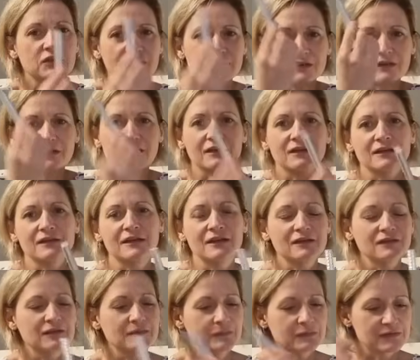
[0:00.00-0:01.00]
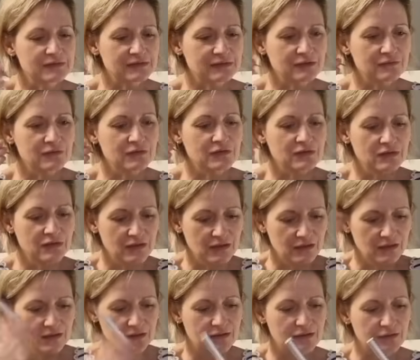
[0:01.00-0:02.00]
można takie rakiety postawić
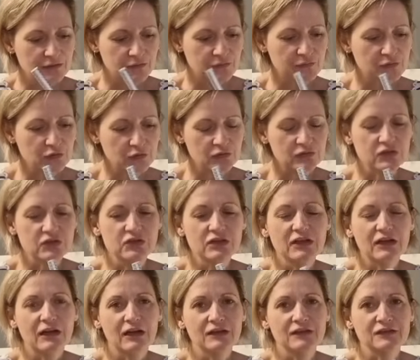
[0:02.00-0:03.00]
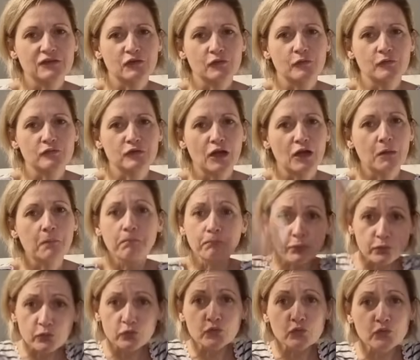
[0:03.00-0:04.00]
e, w torcika i zrobią tak